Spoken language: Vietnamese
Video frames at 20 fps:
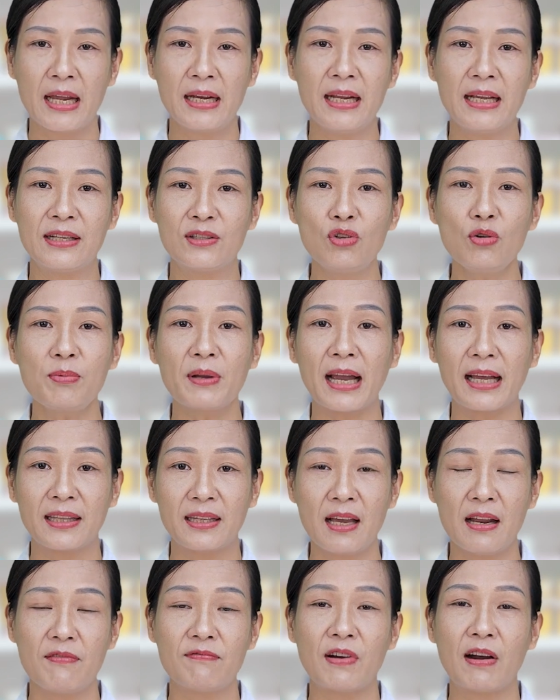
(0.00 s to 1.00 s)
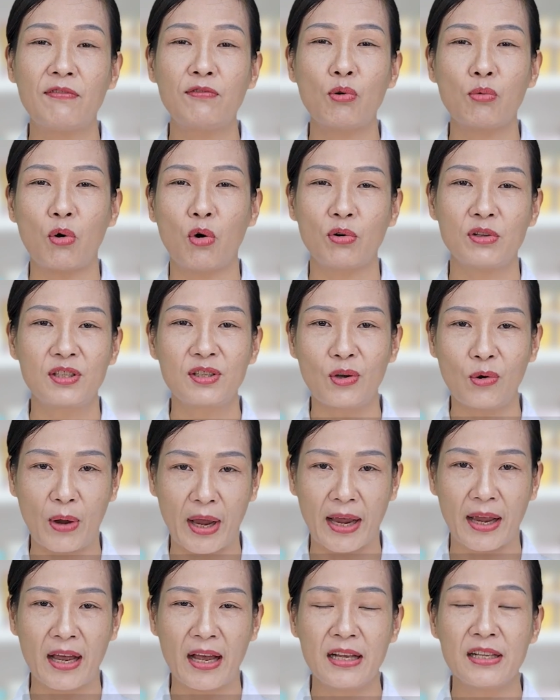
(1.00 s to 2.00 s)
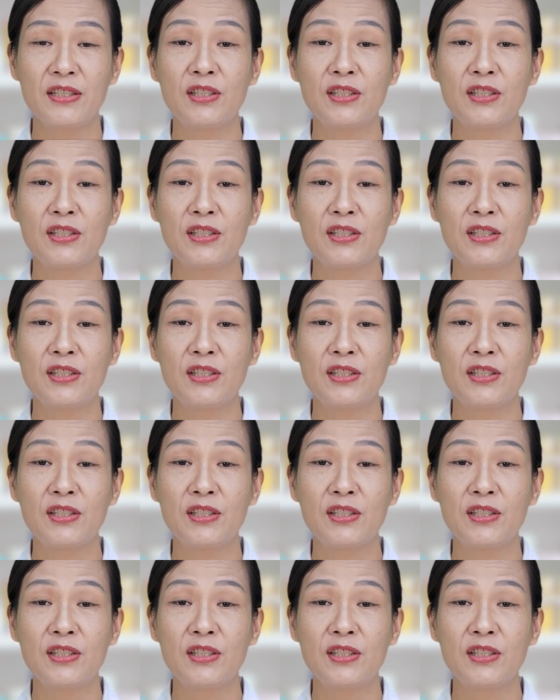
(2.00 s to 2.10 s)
để giúp cải thiện và phục hồi sức khỏe,